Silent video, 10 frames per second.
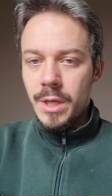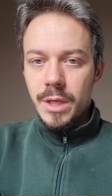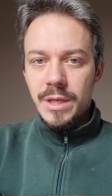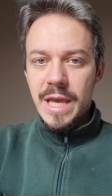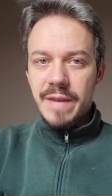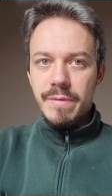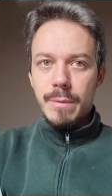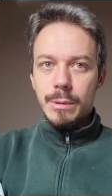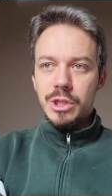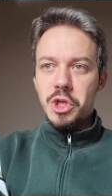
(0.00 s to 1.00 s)
Ieri vi
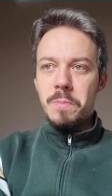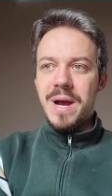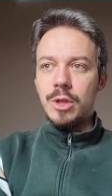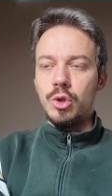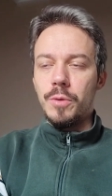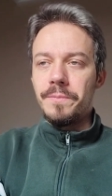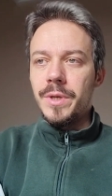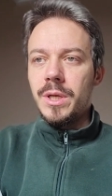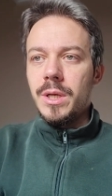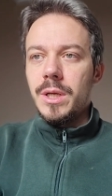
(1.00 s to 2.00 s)
abbiamo anticipato
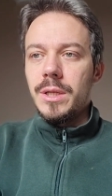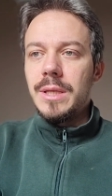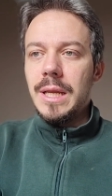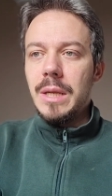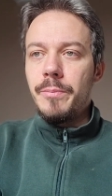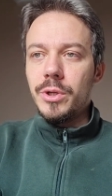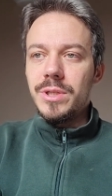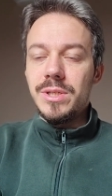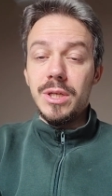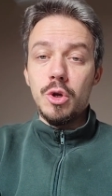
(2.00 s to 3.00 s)

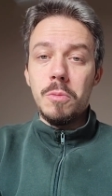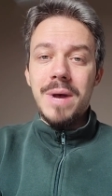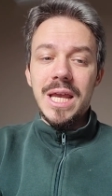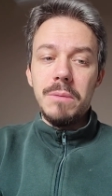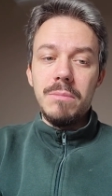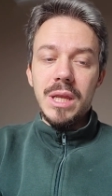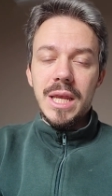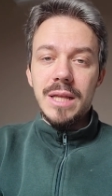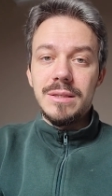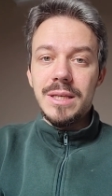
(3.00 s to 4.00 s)
dell'ipotesi ormai
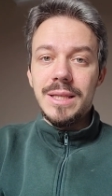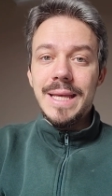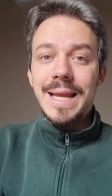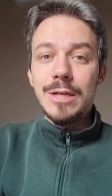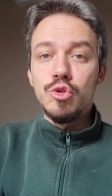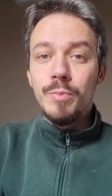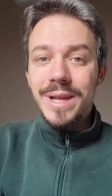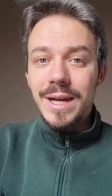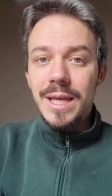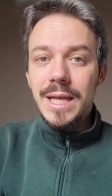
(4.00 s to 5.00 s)
imminente della
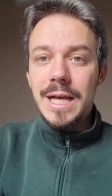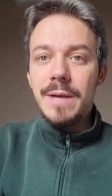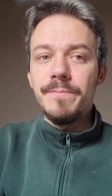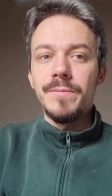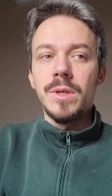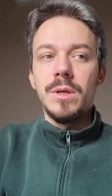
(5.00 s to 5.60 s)
Superlega